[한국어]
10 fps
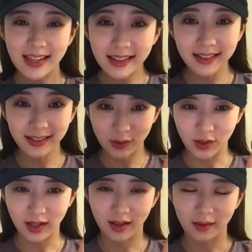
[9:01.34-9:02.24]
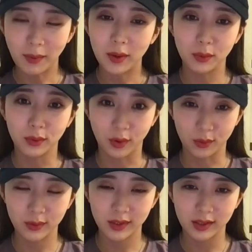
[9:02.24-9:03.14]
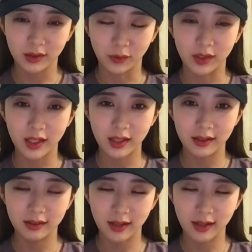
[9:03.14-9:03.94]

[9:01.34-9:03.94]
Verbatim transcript: 이틀 뒤에 바로 결혼을 연기를